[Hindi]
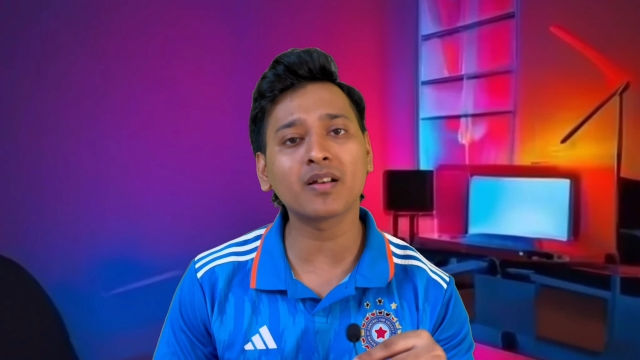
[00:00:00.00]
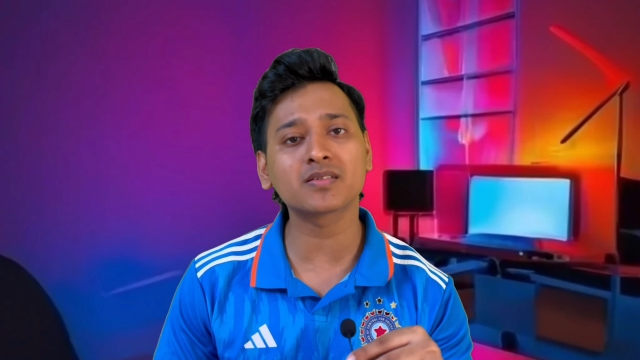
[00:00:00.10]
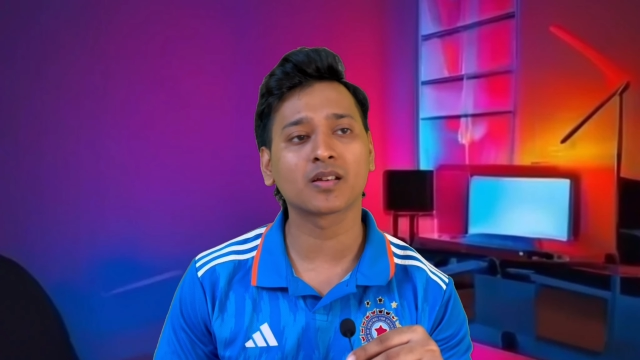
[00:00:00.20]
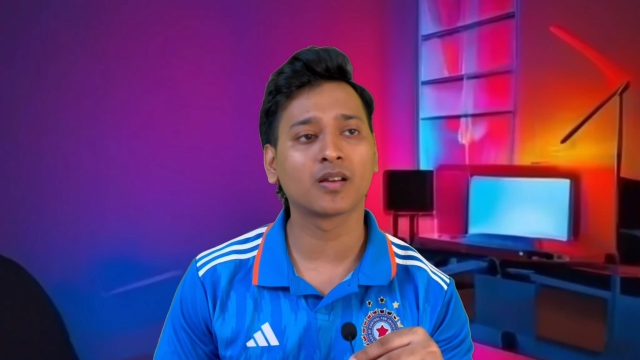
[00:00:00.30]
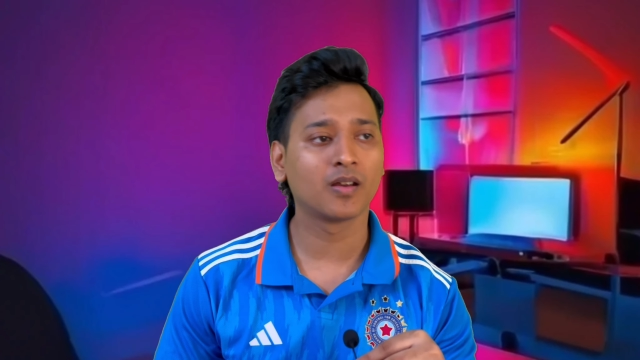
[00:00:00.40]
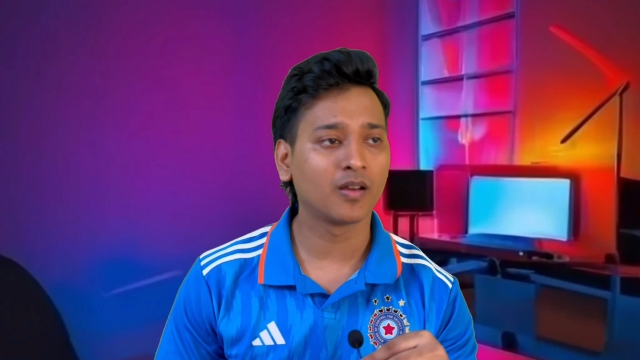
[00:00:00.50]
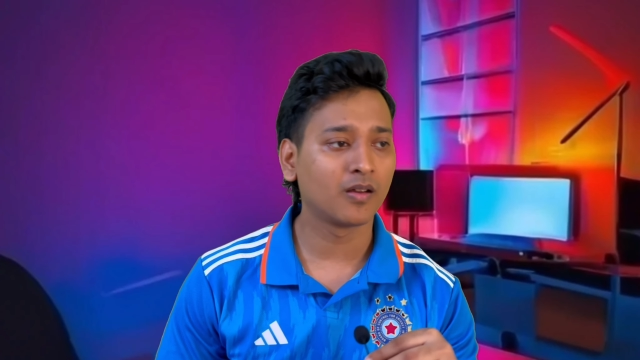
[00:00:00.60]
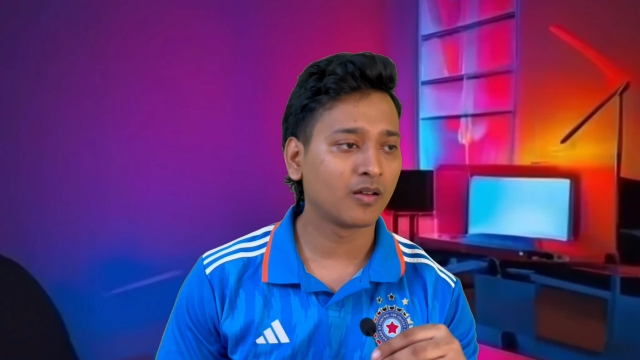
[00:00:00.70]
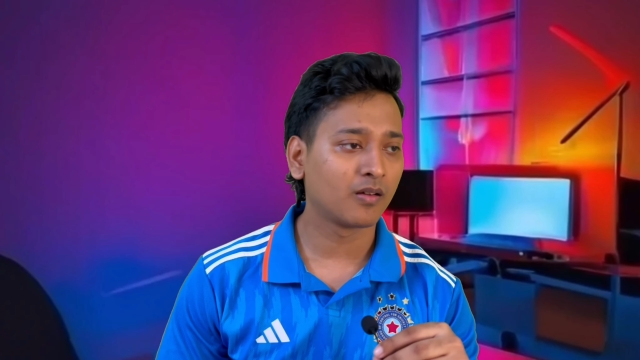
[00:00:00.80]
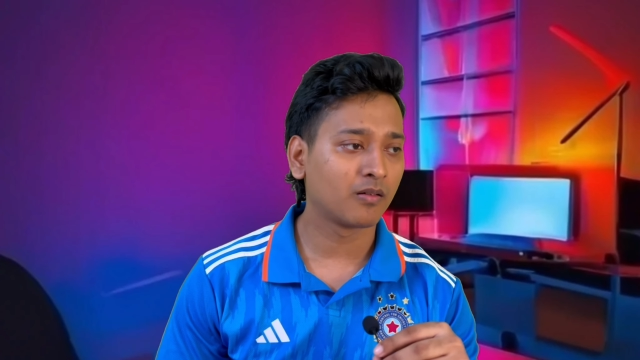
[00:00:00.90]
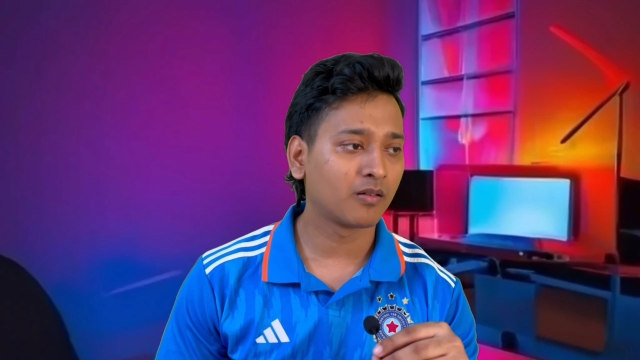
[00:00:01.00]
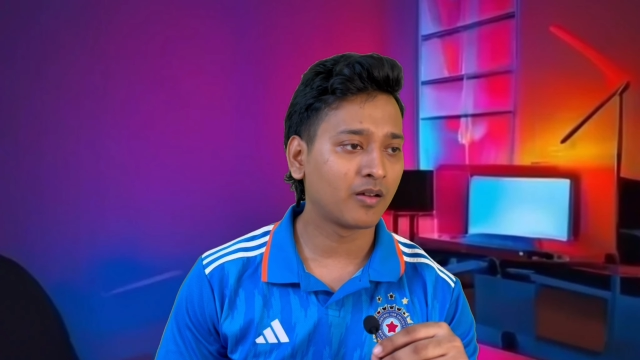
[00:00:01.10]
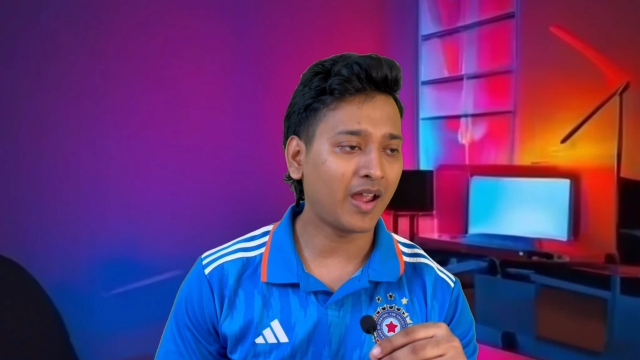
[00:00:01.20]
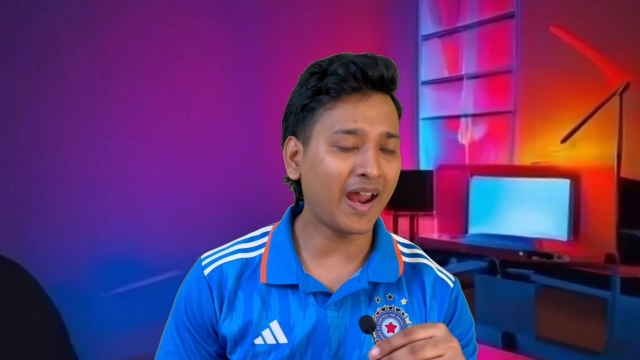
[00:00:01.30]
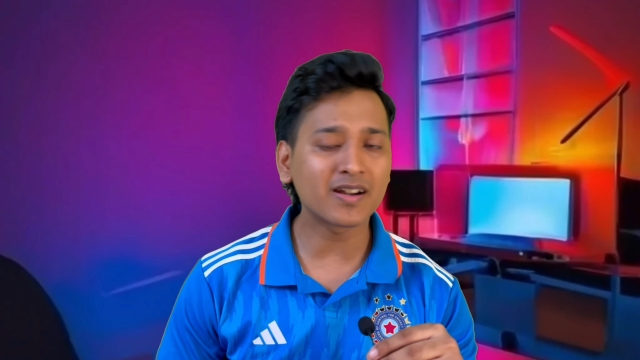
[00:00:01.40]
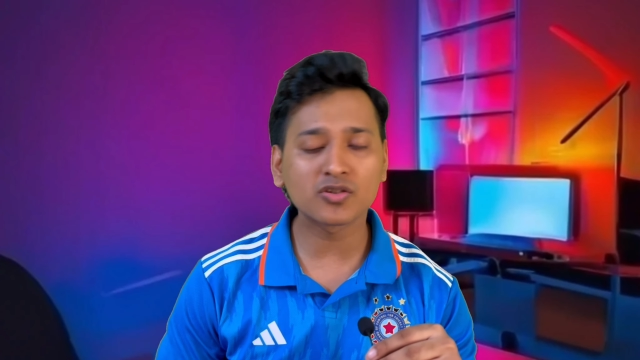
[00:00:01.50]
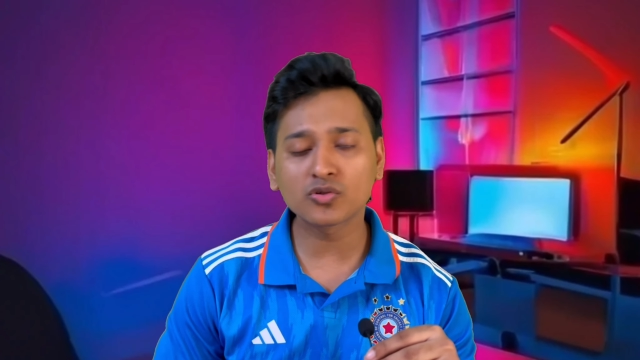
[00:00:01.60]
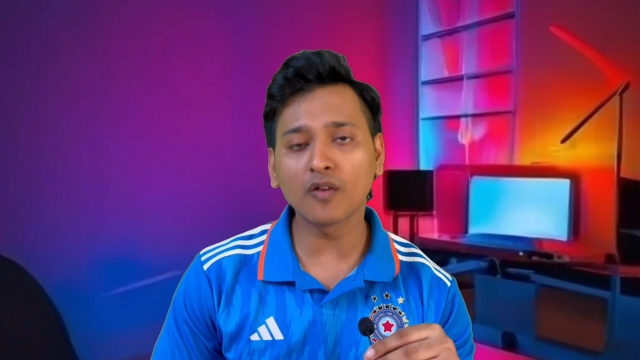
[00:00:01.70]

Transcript: पास हेड्स